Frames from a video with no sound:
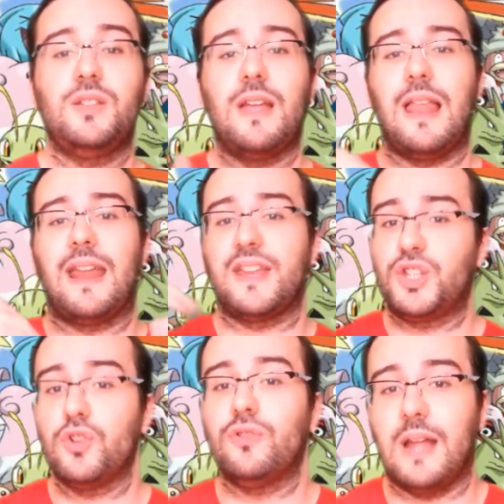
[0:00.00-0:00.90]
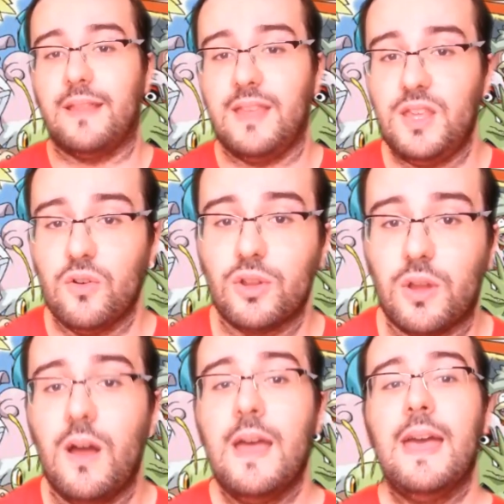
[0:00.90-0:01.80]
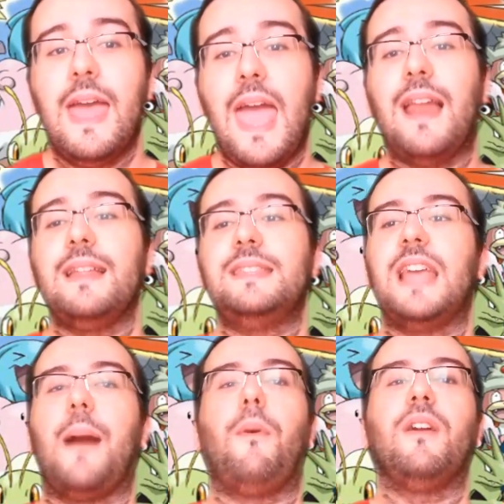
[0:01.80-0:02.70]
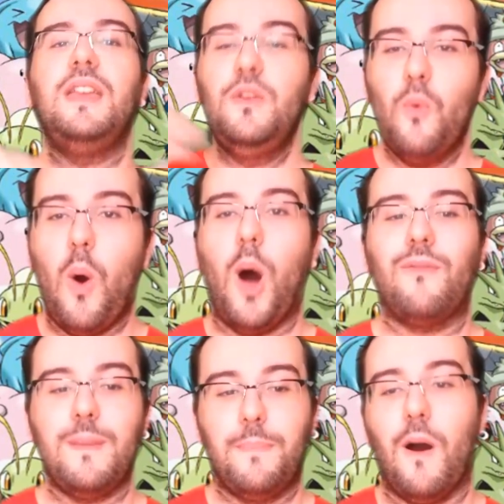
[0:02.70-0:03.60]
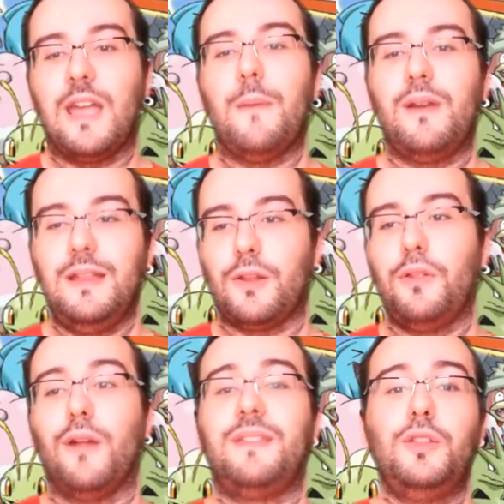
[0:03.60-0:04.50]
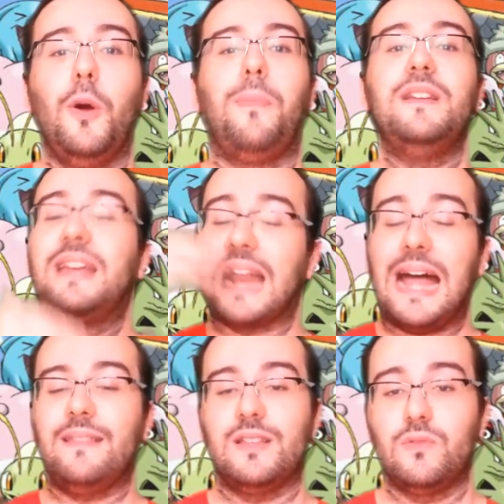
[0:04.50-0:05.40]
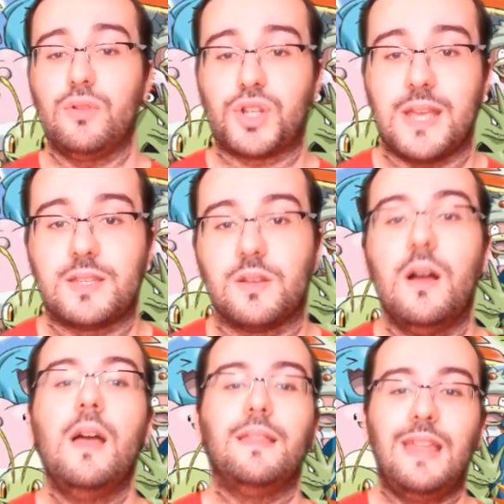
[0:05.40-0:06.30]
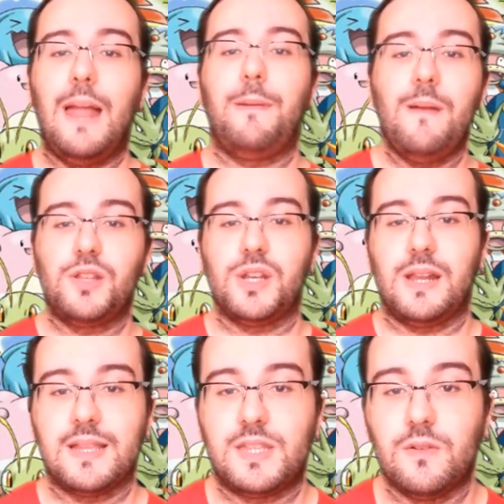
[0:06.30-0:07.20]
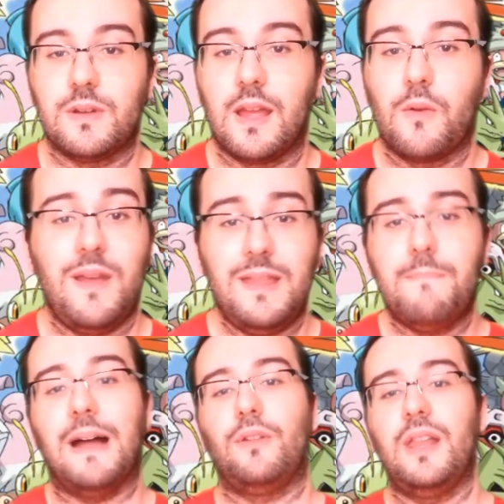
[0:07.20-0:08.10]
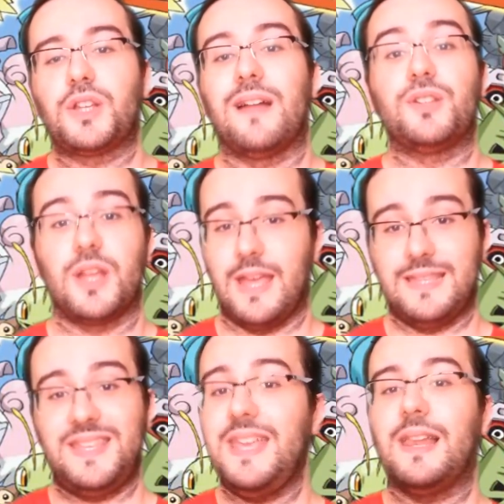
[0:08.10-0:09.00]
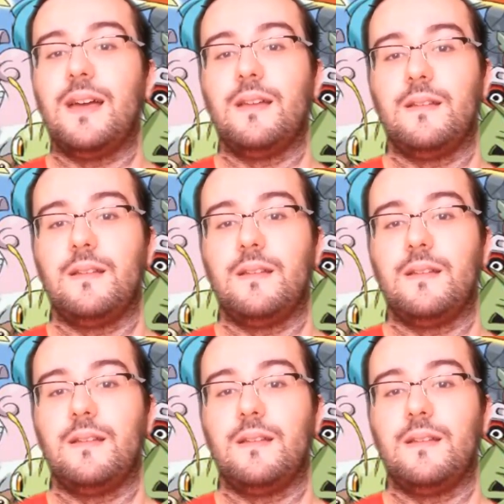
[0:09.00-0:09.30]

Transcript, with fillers: nella regione di Yoto e analizziamo i nuovi Pokémon introdotti dopo il grande successo della prima generazione. Quindi bando alle ciance e sigla!